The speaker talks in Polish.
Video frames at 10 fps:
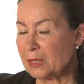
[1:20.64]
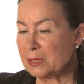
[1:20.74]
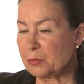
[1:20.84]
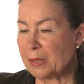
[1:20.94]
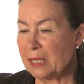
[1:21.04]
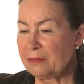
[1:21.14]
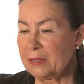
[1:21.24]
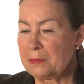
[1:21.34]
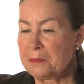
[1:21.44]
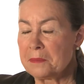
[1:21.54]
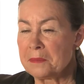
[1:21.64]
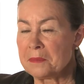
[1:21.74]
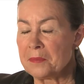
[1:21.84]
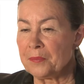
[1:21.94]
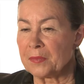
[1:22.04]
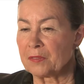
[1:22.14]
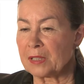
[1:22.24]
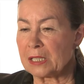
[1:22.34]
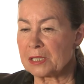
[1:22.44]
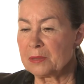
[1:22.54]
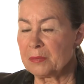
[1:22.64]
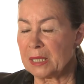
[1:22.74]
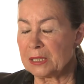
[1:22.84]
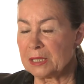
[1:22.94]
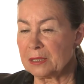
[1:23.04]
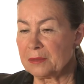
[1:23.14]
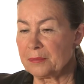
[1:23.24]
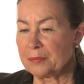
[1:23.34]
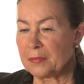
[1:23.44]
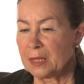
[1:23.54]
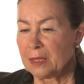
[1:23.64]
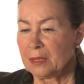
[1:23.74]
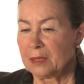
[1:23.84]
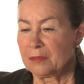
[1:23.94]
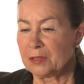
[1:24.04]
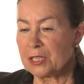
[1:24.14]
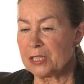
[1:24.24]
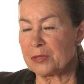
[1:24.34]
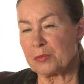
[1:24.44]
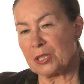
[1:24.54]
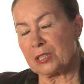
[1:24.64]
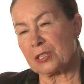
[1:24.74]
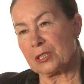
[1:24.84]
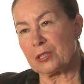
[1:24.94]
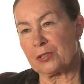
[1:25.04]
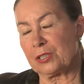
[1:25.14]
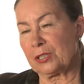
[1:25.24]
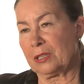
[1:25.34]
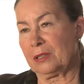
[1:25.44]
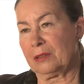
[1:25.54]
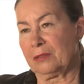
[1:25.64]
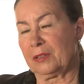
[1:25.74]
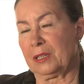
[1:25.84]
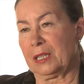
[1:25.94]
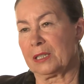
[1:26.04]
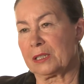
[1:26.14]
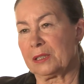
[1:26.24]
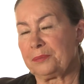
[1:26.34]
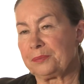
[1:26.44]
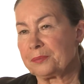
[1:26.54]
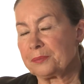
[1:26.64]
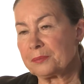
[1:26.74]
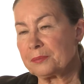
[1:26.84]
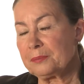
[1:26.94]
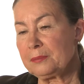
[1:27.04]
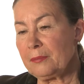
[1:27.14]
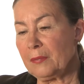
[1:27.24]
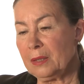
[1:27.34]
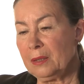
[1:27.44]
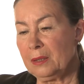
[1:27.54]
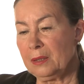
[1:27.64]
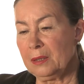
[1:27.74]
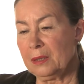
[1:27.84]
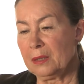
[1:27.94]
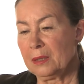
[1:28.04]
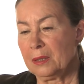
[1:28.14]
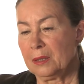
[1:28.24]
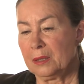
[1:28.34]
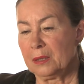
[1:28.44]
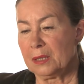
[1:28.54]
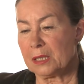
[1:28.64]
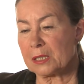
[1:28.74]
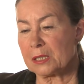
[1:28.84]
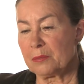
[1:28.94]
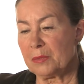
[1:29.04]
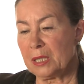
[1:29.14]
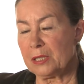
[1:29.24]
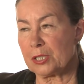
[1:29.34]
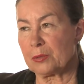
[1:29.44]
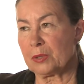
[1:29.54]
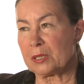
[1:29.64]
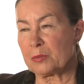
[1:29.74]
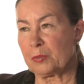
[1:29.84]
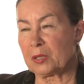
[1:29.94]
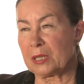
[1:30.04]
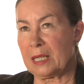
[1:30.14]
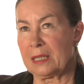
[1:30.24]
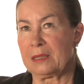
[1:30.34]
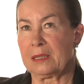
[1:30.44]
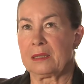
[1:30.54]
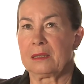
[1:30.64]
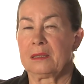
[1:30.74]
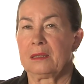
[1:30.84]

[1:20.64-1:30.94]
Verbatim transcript: sprawę. W każdym razie mm, wiedzieliśmy, że, że coś się wydarzy. I jeszcze mieliśmy spotkanie